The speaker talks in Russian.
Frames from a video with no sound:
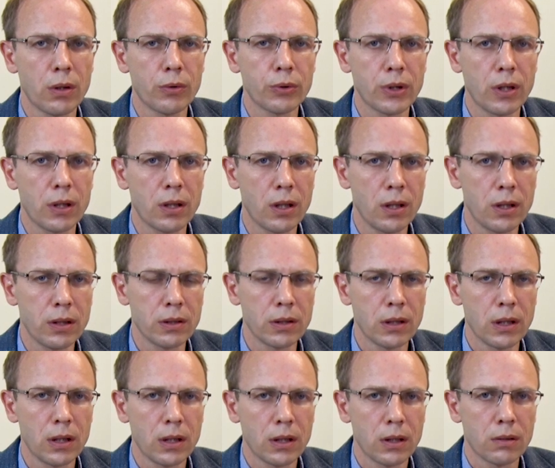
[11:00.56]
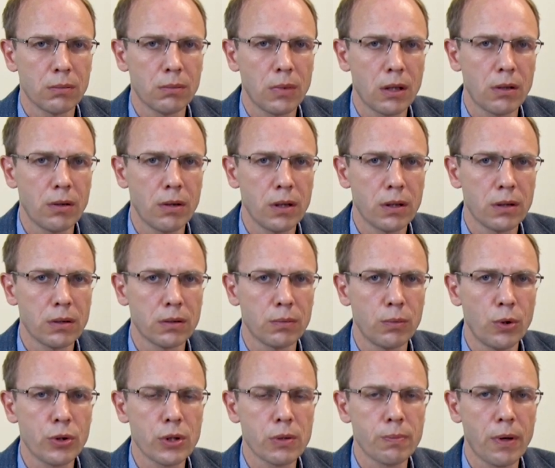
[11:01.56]
алтаря
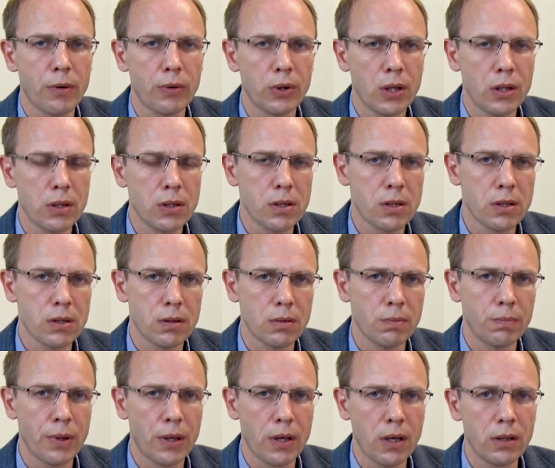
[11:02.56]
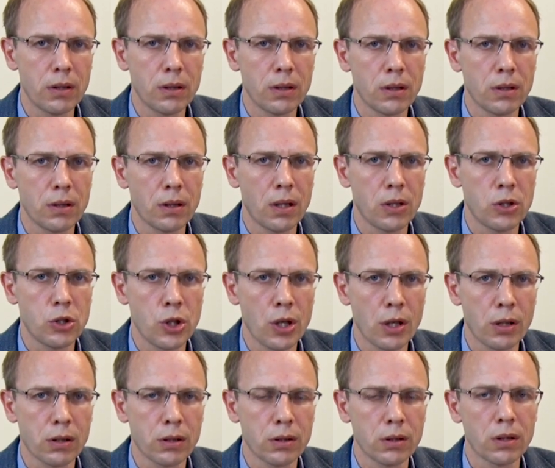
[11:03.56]
мог исполнять парадный
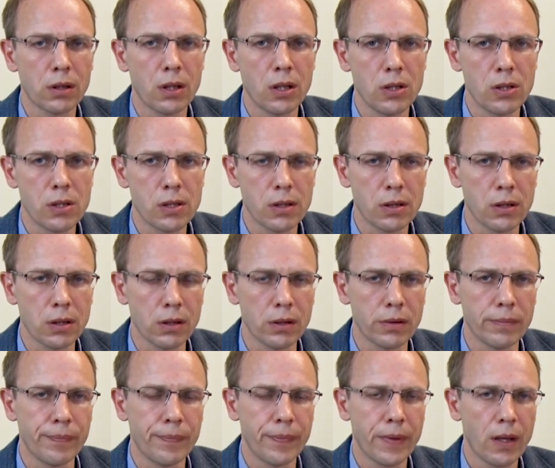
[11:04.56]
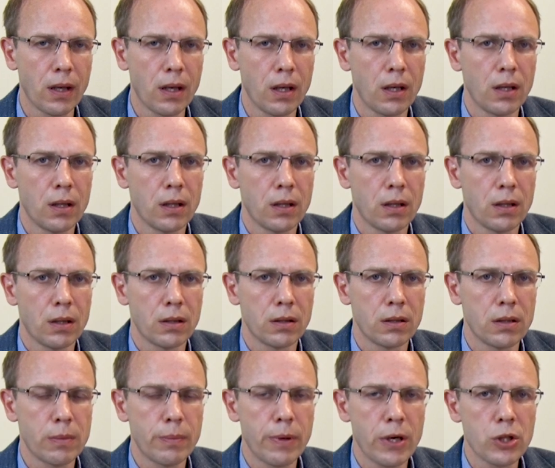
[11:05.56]
очаг Гестия.
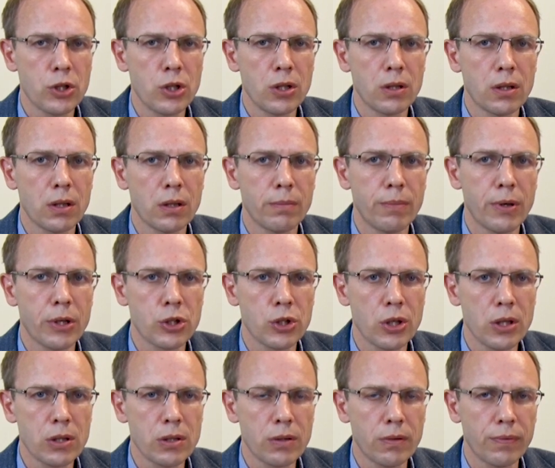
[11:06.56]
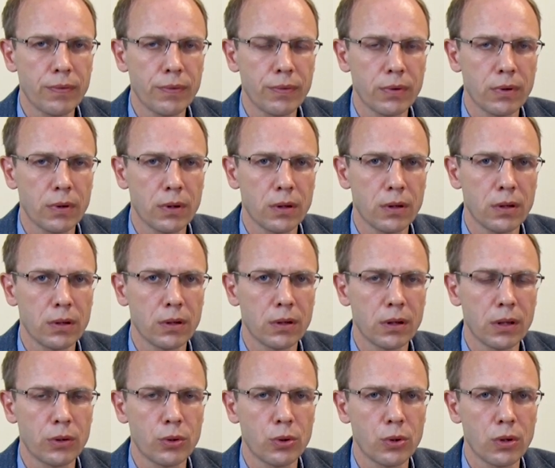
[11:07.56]
Изображения божеств,
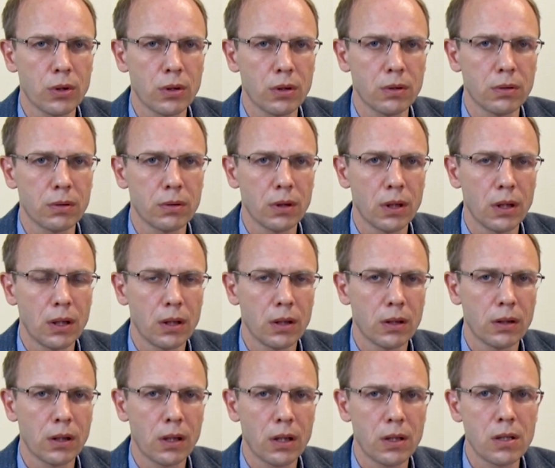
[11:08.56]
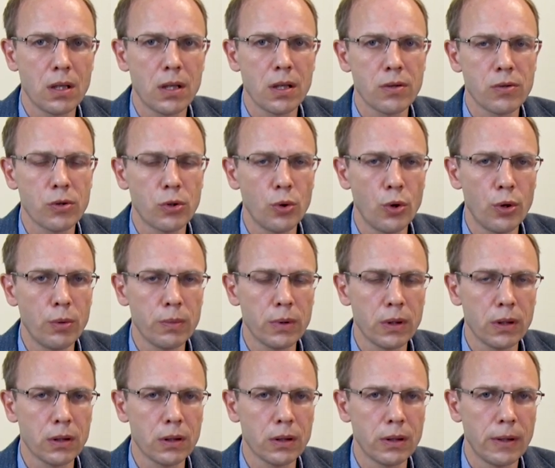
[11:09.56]
которые находились в
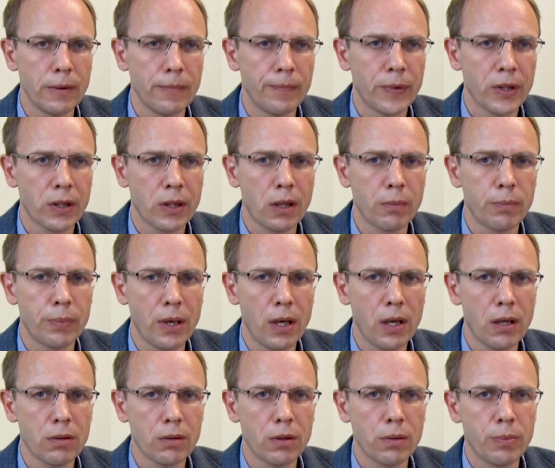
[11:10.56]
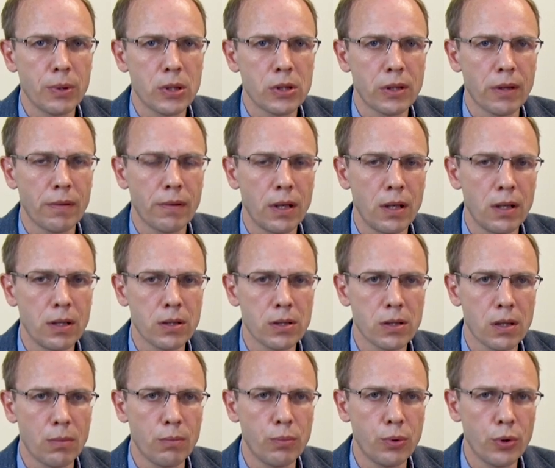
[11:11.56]
доме, как правило, представляли
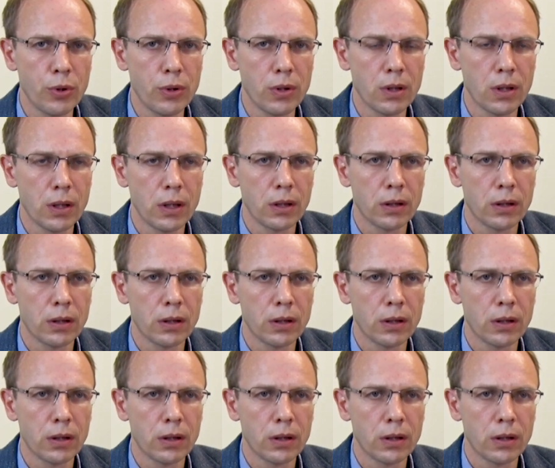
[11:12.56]
собой